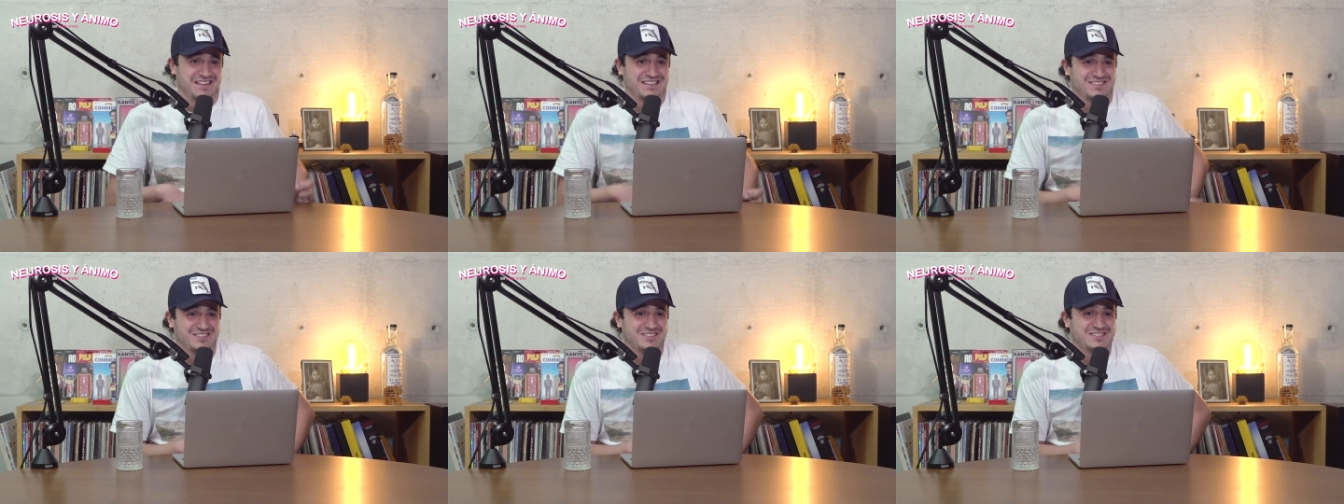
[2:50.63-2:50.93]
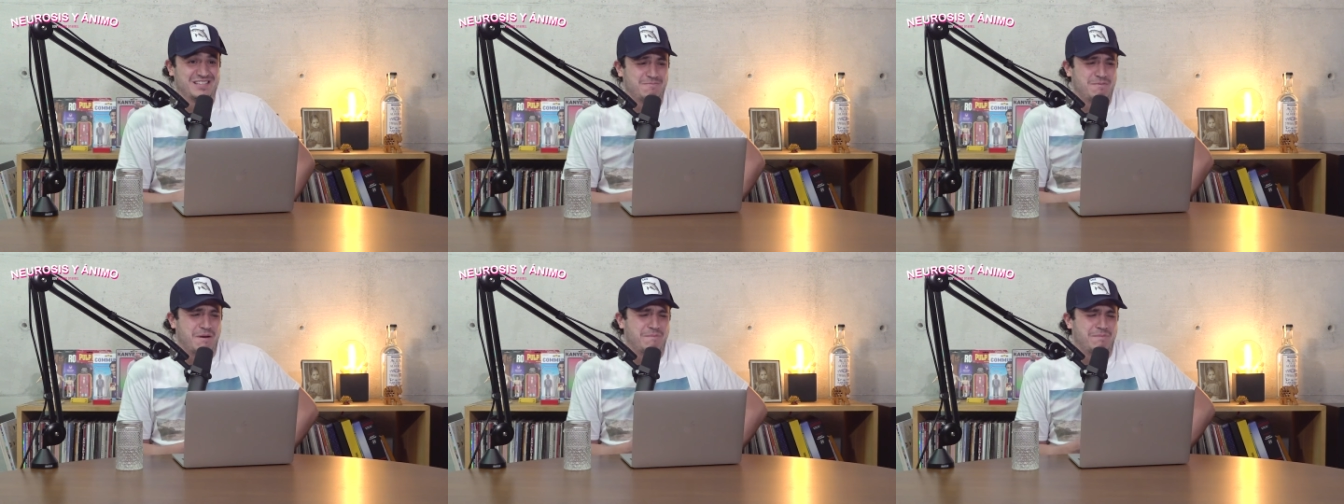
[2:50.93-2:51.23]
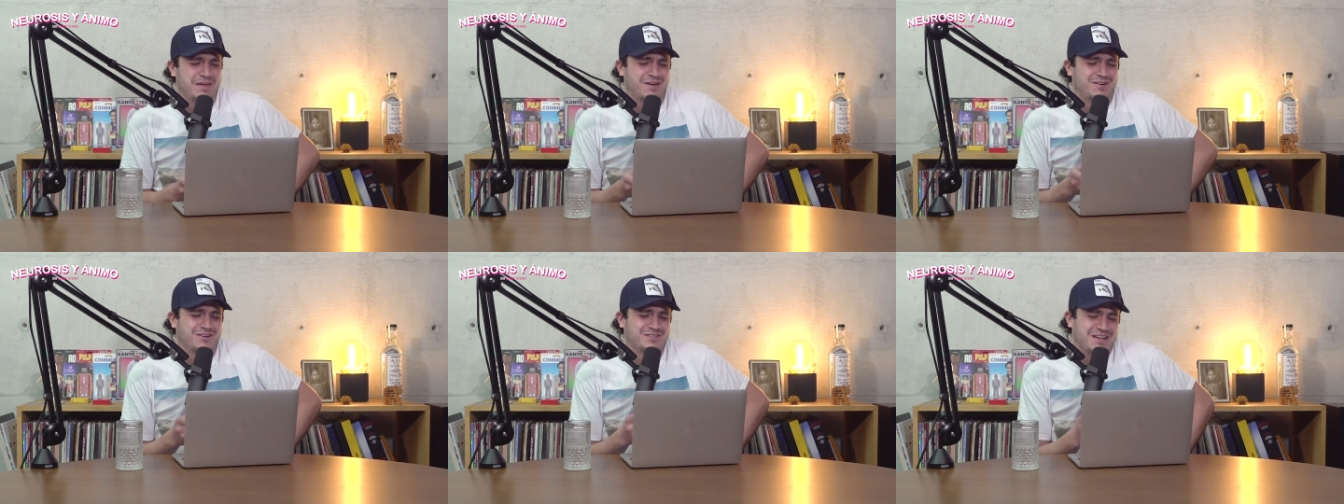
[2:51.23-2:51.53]
Entonces el
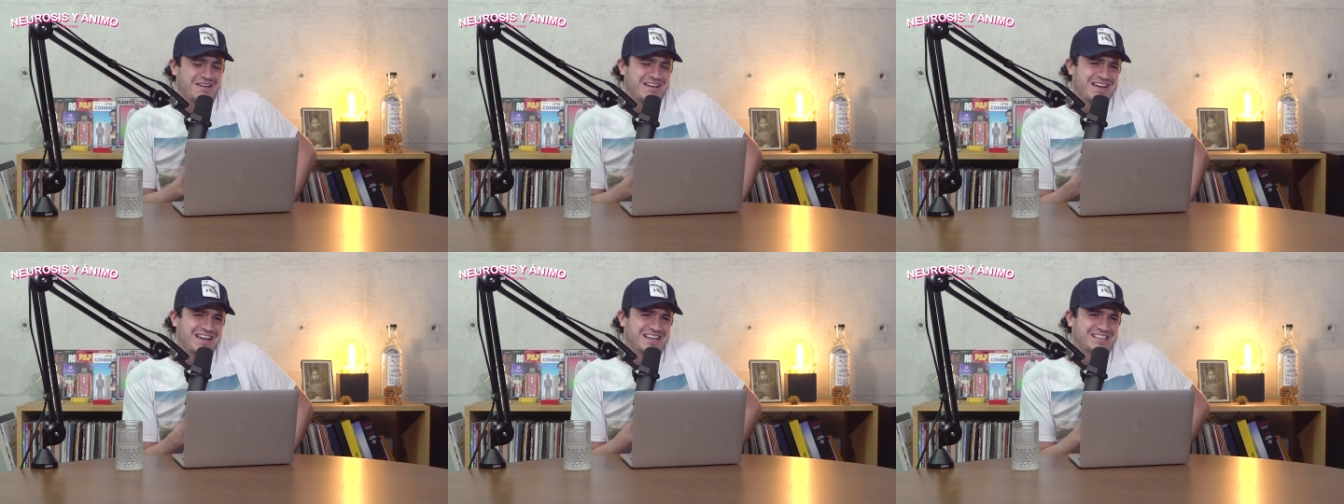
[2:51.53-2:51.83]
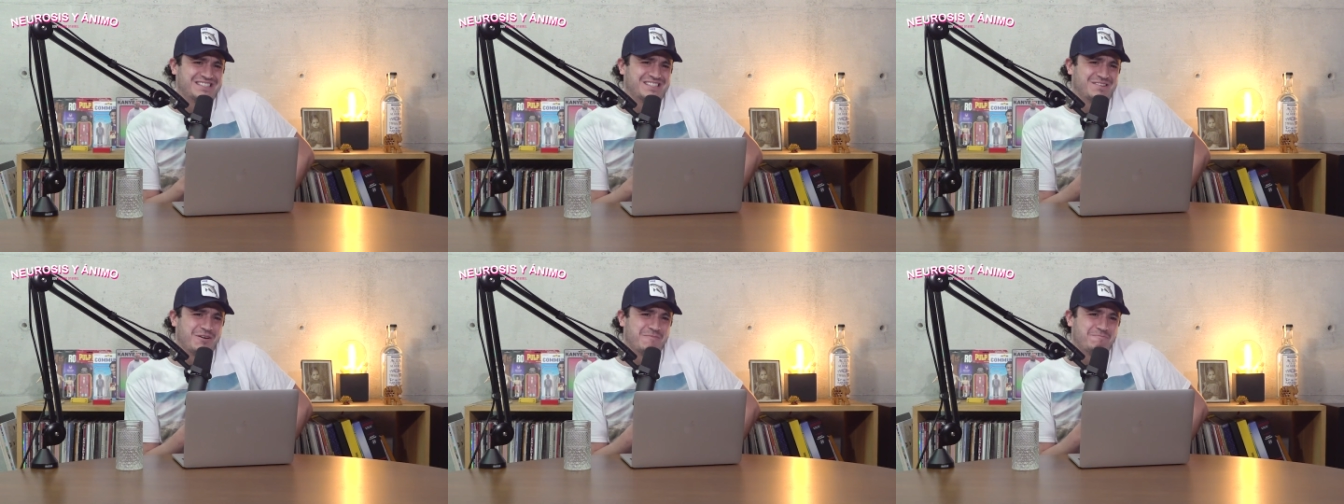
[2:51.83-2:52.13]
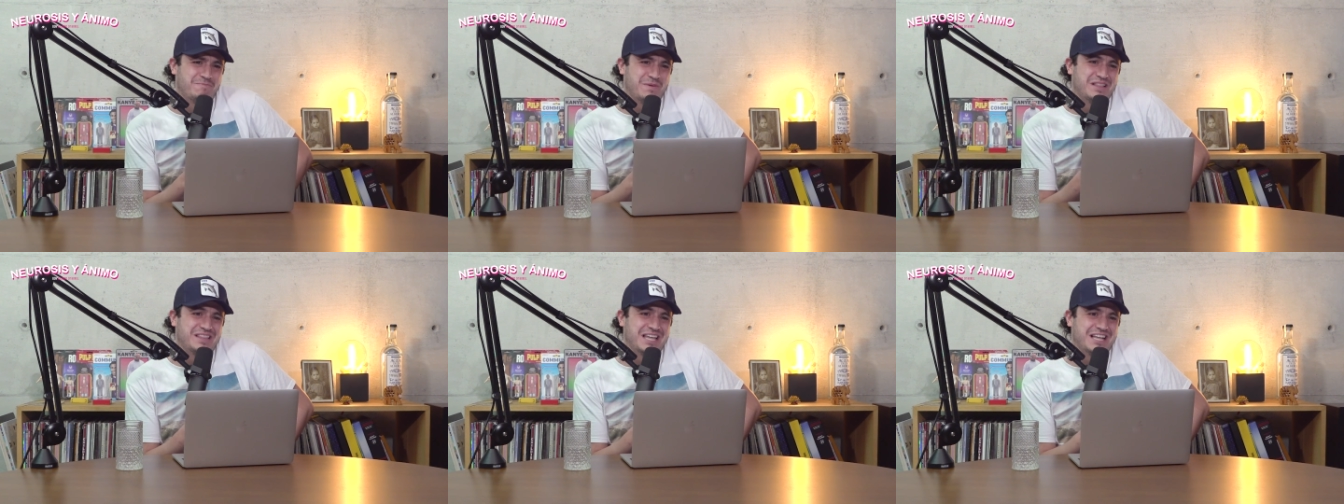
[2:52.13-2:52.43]
Papa dijo, ¿saben que este güey
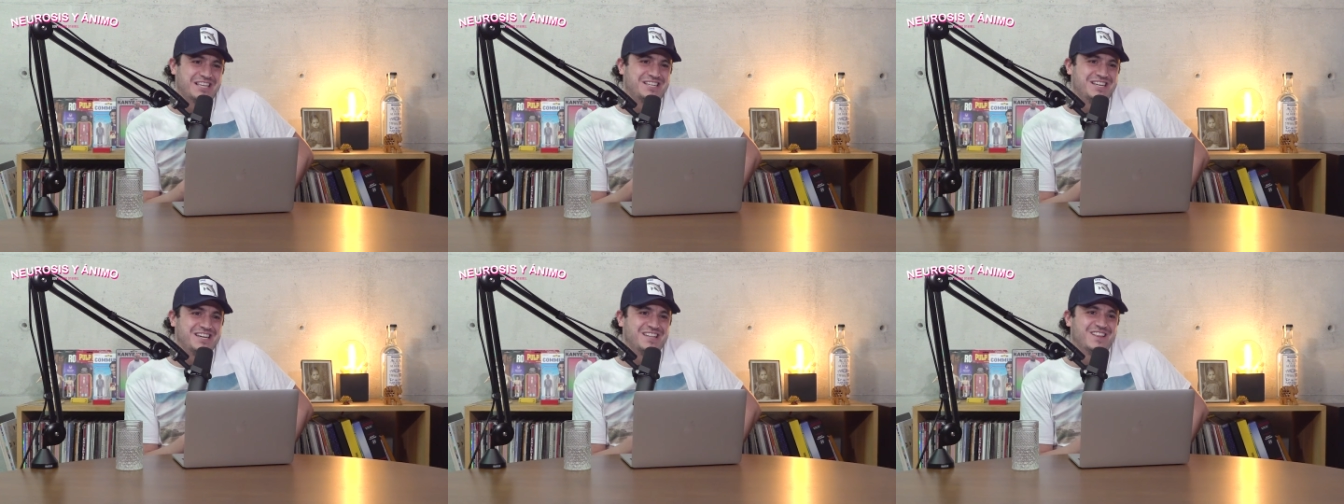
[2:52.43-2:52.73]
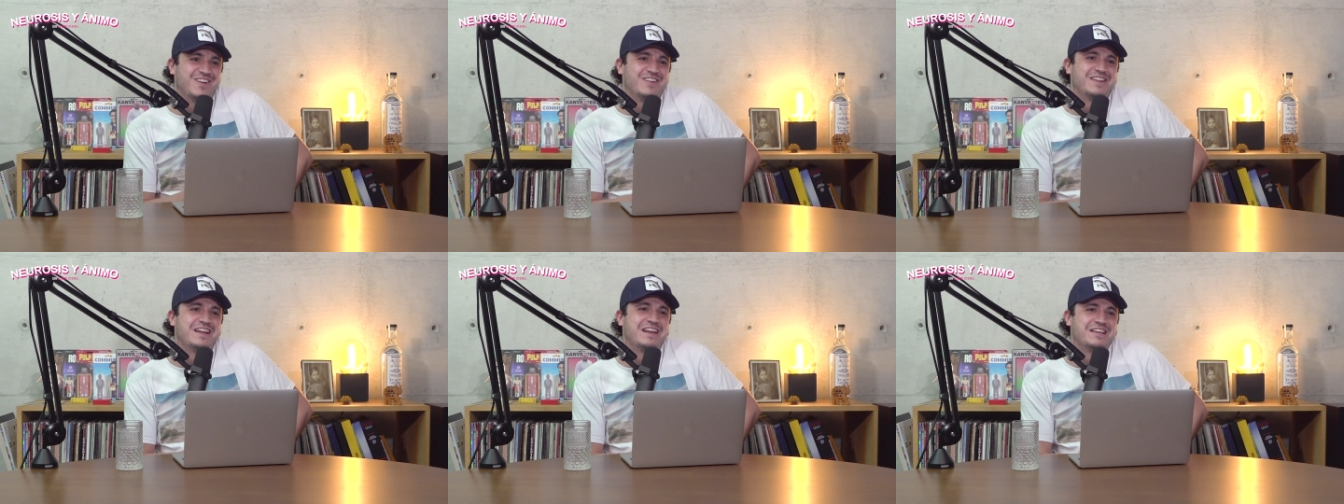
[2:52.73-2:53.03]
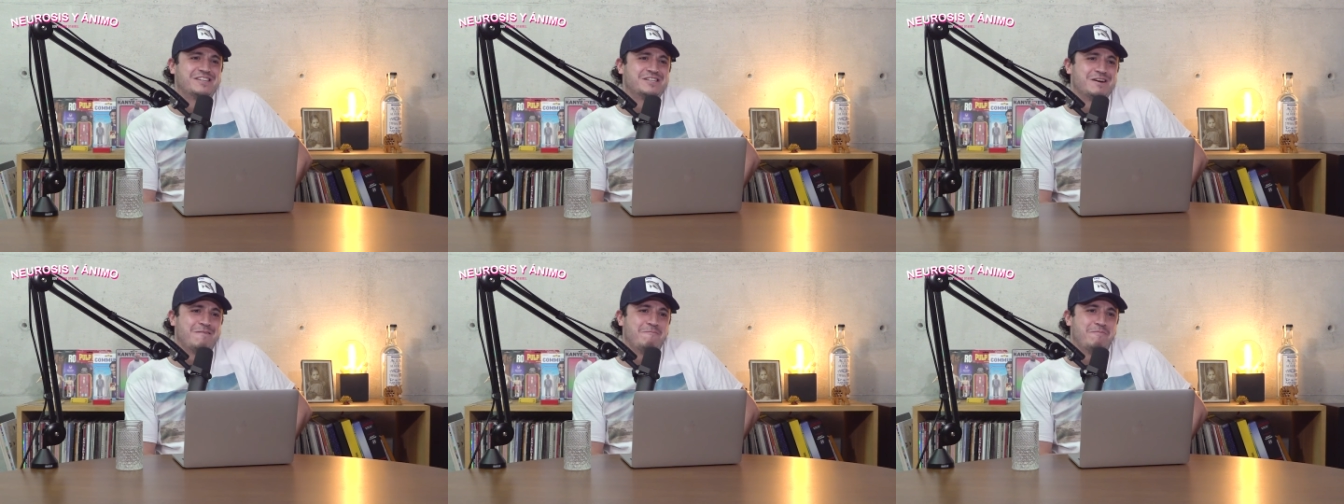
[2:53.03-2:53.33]
pinta chido?
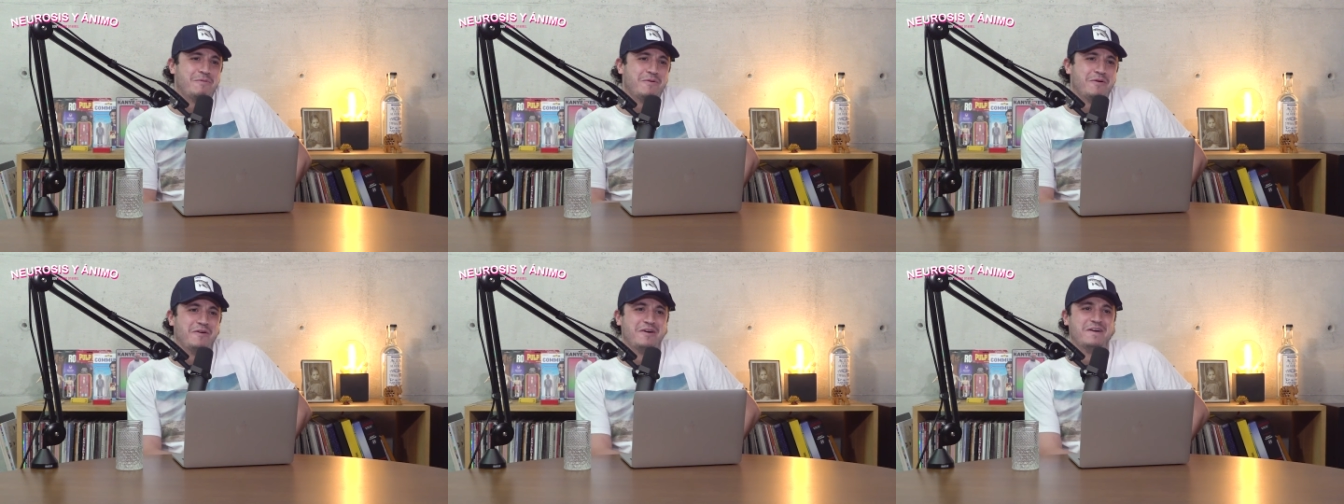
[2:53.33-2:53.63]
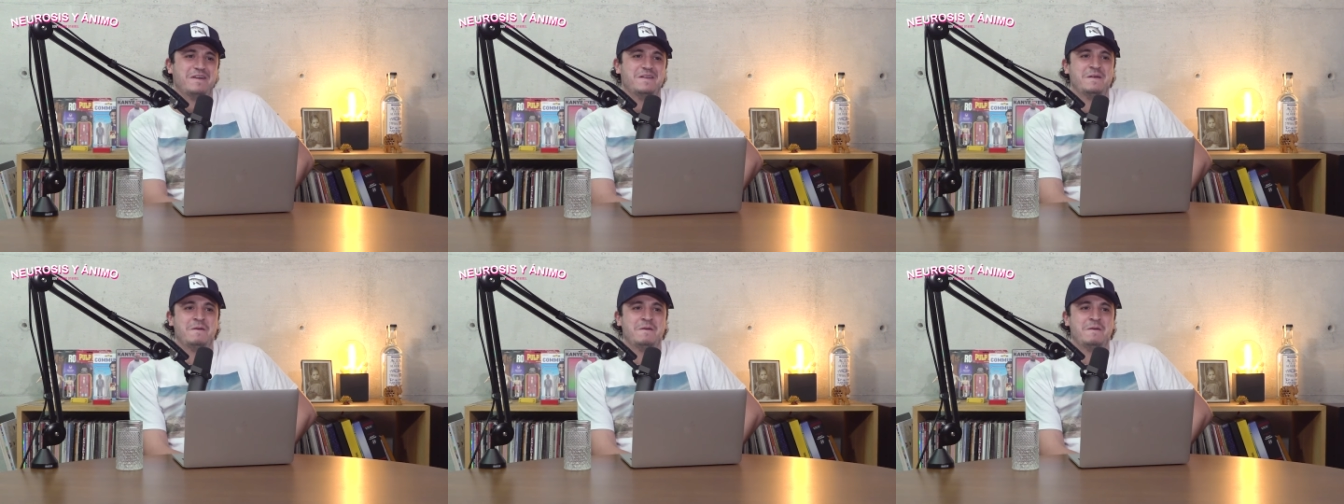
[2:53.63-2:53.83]
Denle champú.